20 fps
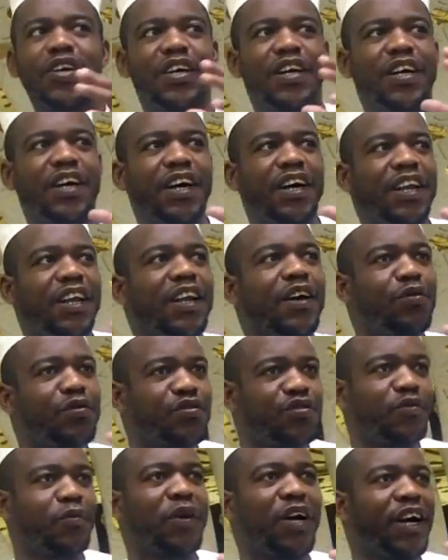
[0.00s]
Allah
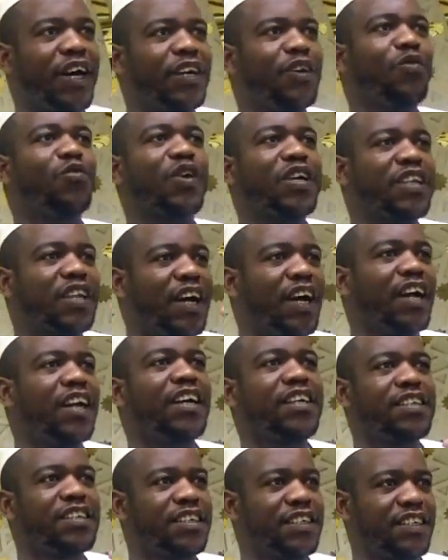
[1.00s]
subhanahu wa ta'ala
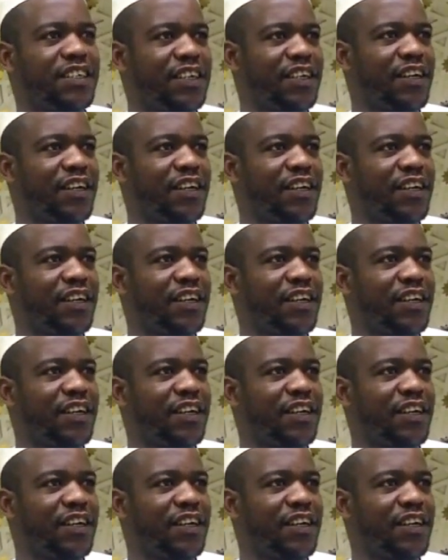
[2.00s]
disse: